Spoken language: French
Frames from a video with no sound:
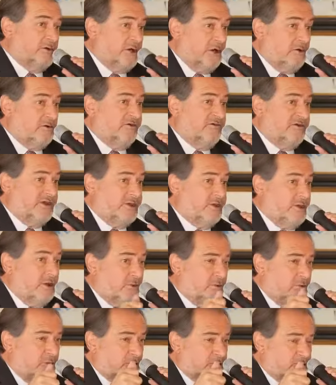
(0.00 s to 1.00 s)
dans le
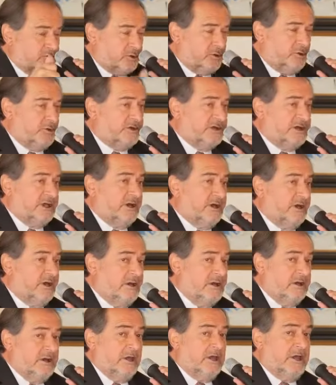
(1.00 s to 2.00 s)
vignoble, sur le
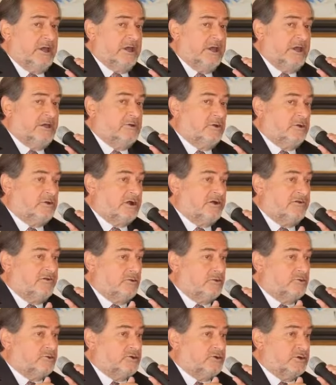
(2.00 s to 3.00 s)
terrain, et notre
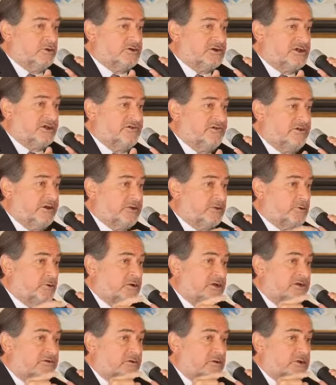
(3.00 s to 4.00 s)
évolution s'est faite
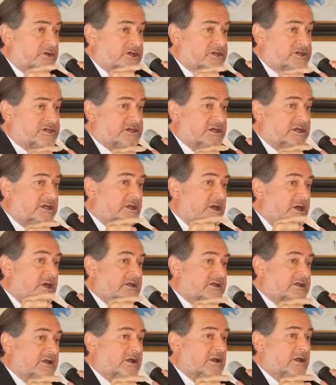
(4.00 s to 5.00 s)
au niveau des chais,
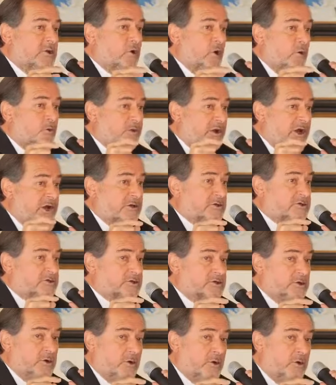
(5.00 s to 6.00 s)
dans la
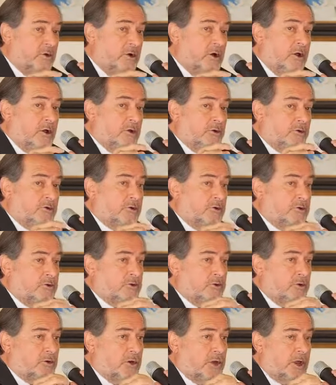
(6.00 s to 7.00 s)
compréhension de,
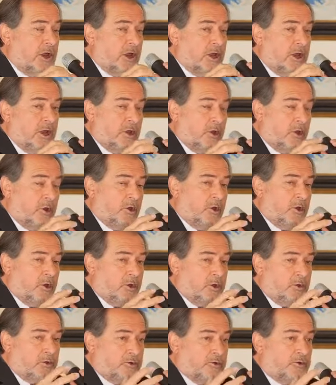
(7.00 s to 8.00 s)
la,
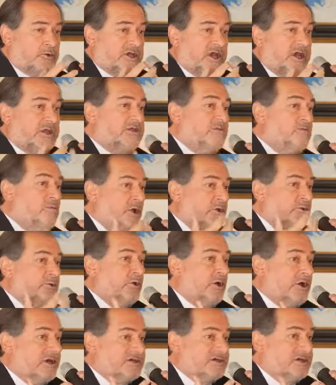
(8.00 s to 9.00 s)
euh, du traitement
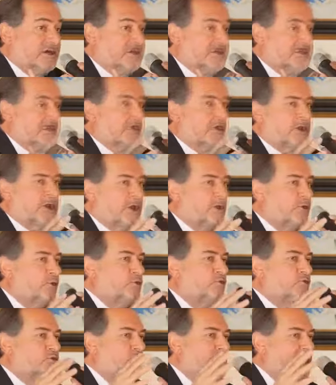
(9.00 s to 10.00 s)
du raisin. On
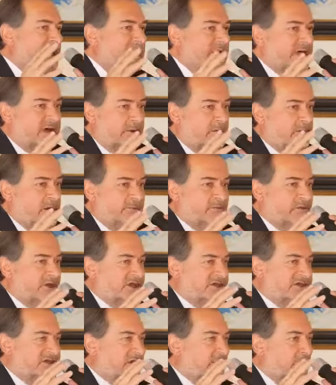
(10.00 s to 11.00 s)
accumulait quand même
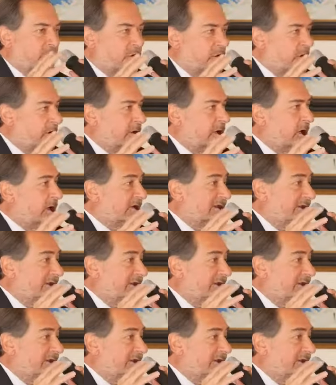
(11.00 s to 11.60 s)
des erreurs